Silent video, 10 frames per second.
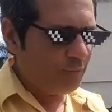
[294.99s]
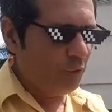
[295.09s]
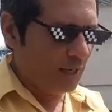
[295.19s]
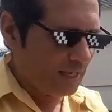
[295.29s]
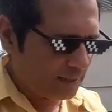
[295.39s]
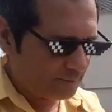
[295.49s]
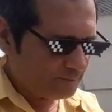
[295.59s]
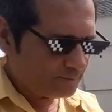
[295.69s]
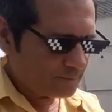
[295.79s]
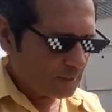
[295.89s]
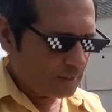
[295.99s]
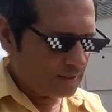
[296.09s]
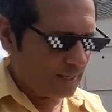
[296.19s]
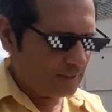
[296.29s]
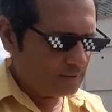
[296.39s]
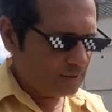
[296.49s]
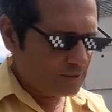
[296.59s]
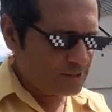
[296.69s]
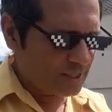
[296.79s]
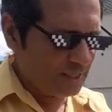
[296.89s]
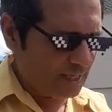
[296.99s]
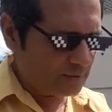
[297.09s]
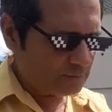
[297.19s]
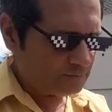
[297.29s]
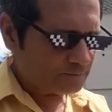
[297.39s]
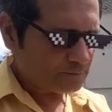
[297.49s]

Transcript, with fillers: fulano, né? Ciclano.